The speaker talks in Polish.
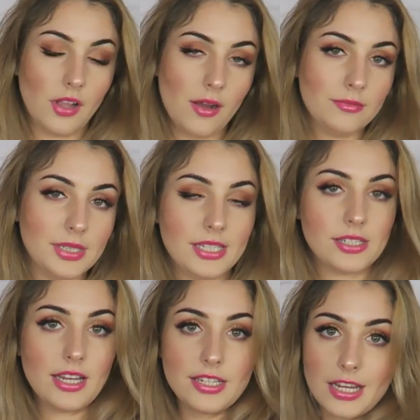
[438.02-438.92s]
No,
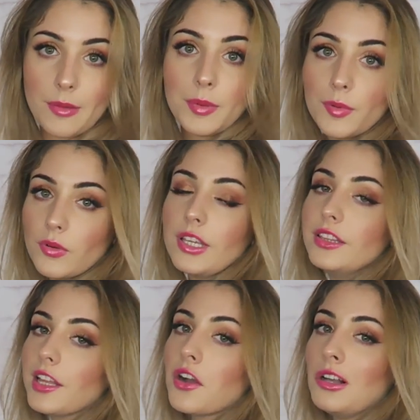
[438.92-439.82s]
myślę, że jeszcze jakby był
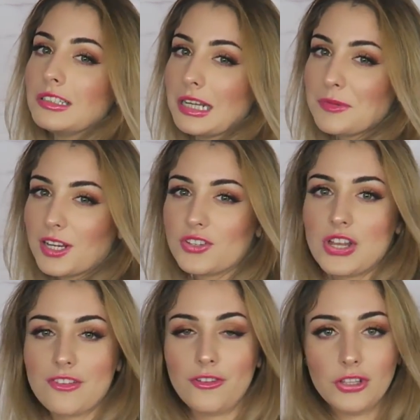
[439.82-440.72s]
inny kolor, na przykład
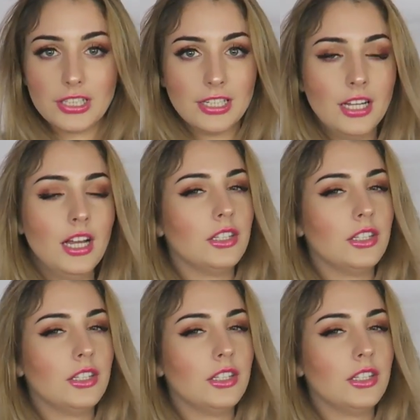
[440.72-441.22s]
czerwony,